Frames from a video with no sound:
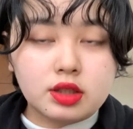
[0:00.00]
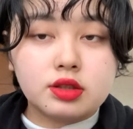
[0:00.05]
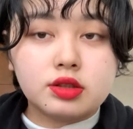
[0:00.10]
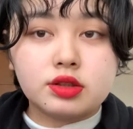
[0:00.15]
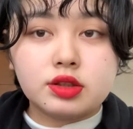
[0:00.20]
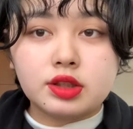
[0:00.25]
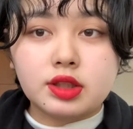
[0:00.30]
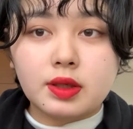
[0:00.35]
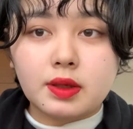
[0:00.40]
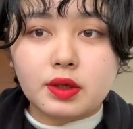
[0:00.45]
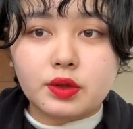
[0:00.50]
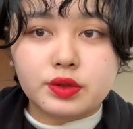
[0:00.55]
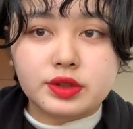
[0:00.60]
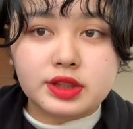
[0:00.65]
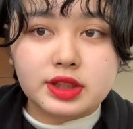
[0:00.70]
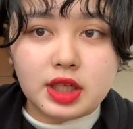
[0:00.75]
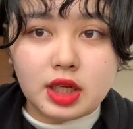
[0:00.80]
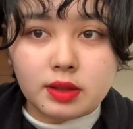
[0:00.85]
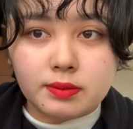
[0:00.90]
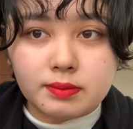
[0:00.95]
次はこ
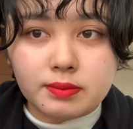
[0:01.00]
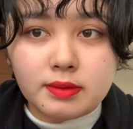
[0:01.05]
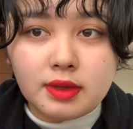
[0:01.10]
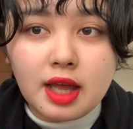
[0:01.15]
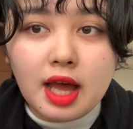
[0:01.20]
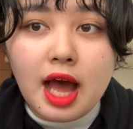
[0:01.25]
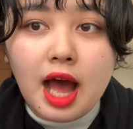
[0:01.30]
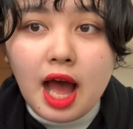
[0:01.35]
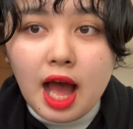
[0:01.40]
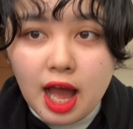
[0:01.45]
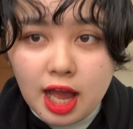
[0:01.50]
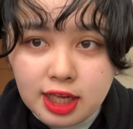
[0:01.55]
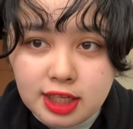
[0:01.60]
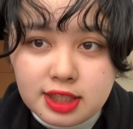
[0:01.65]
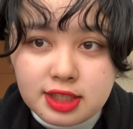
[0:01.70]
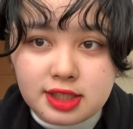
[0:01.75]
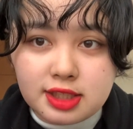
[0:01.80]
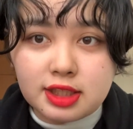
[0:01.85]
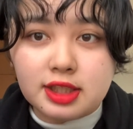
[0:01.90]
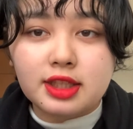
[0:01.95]
ちら
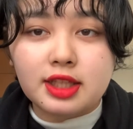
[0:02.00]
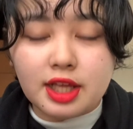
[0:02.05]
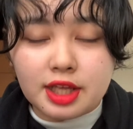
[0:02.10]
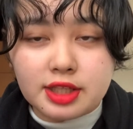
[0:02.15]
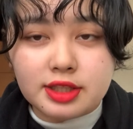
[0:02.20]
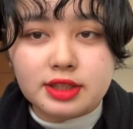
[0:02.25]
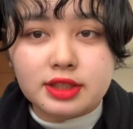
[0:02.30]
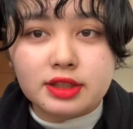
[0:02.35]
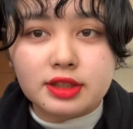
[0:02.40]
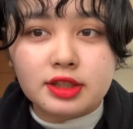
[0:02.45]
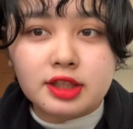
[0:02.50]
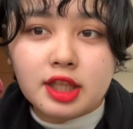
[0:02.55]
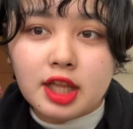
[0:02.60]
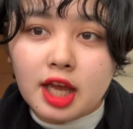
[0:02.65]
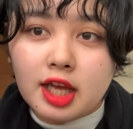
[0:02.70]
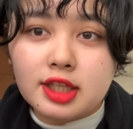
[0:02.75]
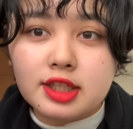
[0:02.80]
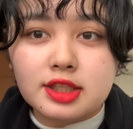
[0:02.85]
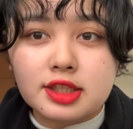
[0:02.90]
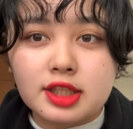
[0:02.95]
アイシーです
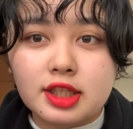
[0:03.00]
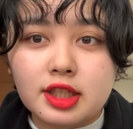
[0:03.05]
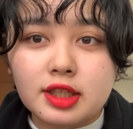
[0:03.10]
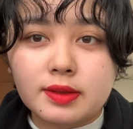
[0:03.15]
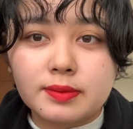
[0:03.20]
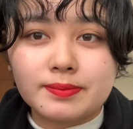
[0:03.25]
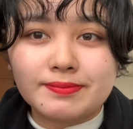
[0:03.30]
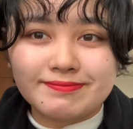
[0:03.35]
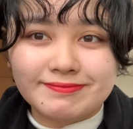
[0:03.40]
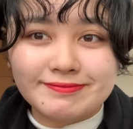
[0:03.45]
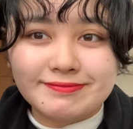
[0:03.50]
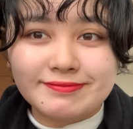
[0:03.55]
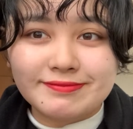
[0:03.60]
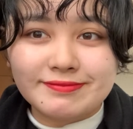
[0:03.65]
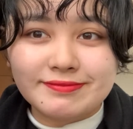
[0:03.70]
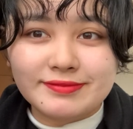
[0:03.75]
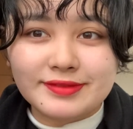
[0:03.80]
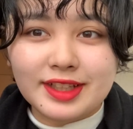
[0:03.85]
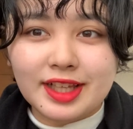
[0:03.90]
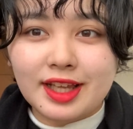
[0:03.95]
アイシー
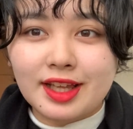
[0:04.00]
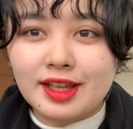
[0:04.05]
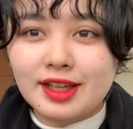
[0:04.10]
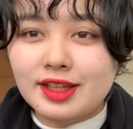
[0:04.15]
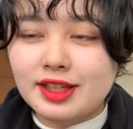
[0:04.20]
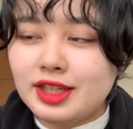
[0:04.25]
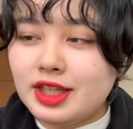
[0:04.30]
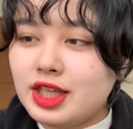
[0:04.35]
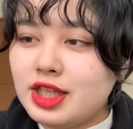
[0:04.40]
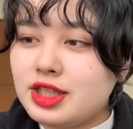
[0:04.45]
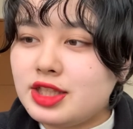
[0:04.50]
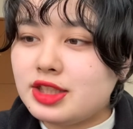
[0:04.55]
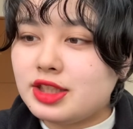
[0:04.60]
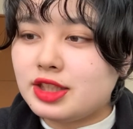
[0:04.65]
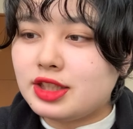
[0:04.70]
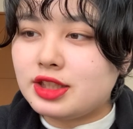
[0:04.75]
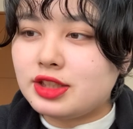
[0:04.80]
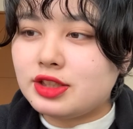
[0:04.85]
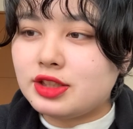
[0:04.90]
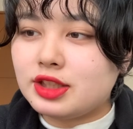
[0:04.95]

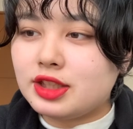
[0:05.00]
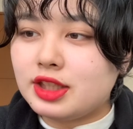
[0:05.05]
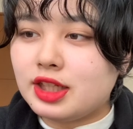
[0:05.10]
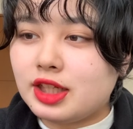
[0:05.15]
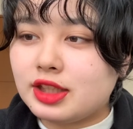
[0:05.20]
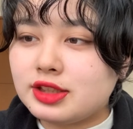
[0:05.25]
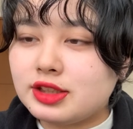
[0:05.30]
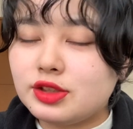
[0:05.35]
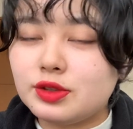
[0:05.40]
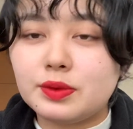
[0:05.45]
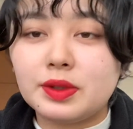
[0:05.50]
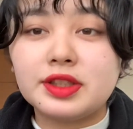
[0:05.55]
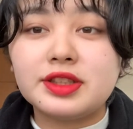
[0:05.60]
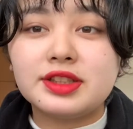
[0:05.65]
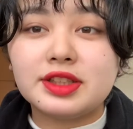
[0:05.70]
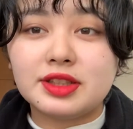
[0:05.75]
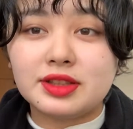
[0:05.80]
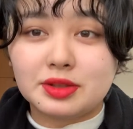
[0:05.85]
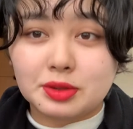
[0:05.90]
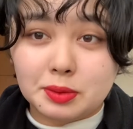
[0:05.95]
イチ好きな人は知っ
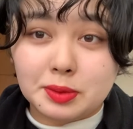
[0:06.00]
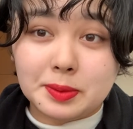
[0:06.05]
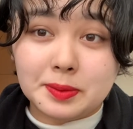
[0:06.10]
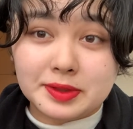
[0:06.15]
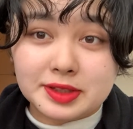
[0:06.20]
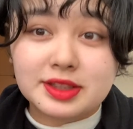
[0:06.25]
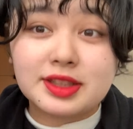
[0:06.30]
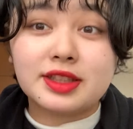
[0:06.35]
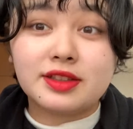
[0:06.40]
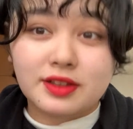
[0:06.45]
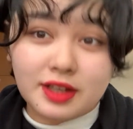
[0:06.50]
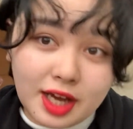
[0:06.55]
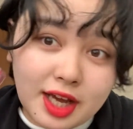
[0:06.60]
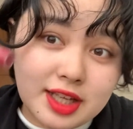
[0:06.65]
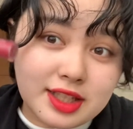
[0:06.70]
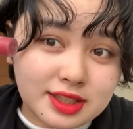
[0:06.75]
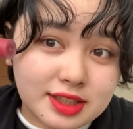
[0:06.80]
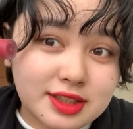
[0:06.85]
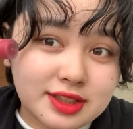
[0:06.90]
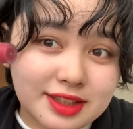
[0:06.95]
てると思いますけど
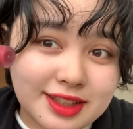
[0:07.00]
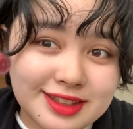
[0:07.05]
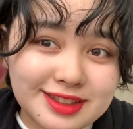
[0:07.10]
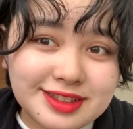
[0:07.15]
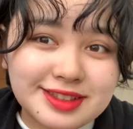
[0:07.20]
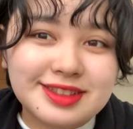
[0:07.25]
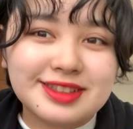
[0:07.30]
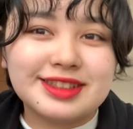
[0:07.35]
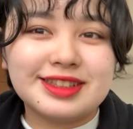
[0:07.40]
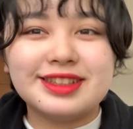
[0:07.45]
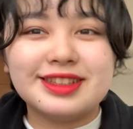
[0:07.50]
アイシーです